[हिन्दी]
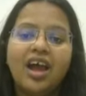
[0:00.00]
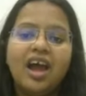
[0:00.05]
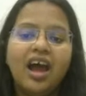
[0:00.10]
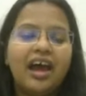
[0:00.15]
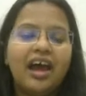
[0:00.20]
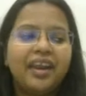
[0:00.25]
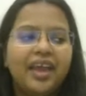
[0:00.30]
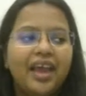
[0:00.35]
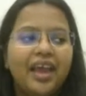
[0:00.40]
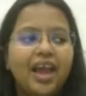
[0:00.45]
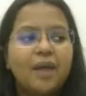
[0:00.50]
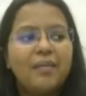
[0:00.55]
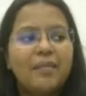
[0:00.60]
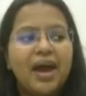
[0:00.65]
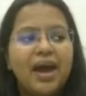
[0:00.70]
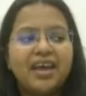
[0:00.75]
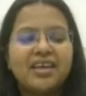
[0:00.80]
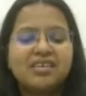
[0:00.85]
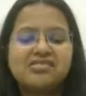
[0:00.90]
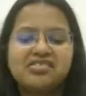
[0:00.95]
अरे
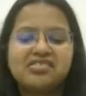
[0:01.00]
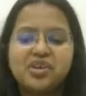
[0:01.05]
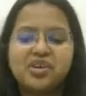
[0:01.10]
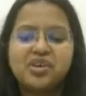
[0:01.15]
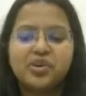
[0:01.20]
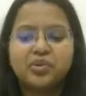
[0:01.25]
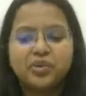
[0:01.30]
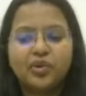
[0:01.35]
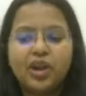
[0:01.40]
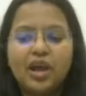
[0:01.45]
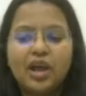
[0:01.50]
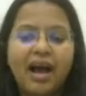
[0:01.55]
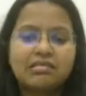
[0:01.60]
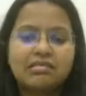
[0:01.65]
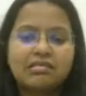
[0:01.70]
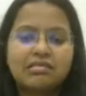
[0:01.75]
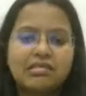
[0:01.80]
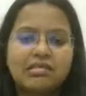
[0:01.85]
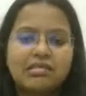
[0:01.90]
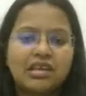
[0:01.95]
हमारा इंस्टीट्यूट तो ना
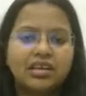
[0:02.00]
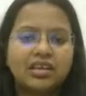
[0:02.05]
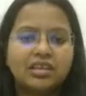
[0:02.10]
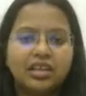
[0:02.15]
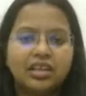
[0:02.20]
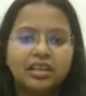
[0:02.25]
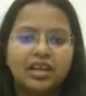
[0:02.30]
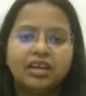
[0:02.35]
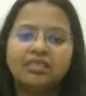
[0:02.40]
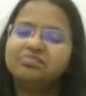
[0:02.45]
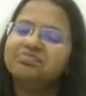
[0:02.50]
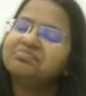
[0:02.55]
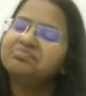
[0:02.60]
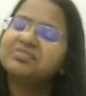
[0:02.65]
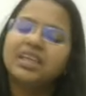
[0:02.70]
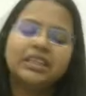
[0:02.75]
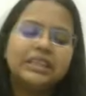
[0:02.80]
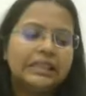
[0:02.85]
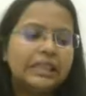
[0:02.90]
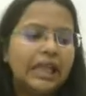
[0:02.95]
मार्क्स ही नहीं देता
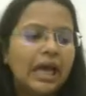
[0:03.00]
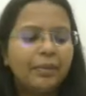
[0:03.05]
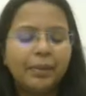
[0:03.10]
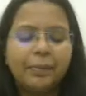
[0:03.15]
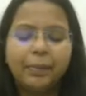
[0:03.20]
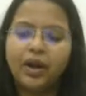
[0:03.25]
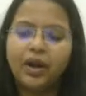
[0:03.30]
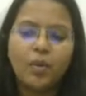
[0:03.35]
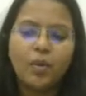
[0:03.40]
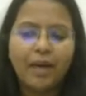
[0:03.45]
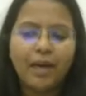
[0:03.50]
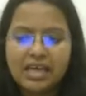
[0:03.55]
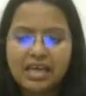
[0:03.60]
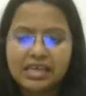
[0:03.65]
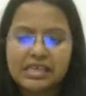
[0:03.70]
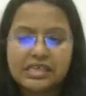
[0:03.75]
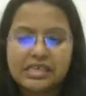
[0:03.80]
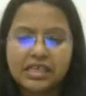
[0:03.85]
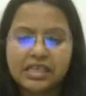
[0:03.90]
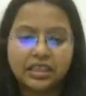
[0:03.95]
कितना भी पढ़ लो
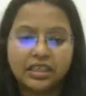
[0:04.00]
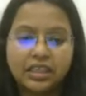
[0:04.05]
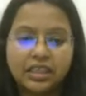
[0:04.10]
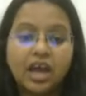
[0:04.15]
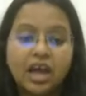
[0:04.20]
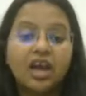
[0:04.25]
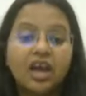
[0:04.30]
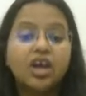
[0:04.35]
मार्क्स नहीं देता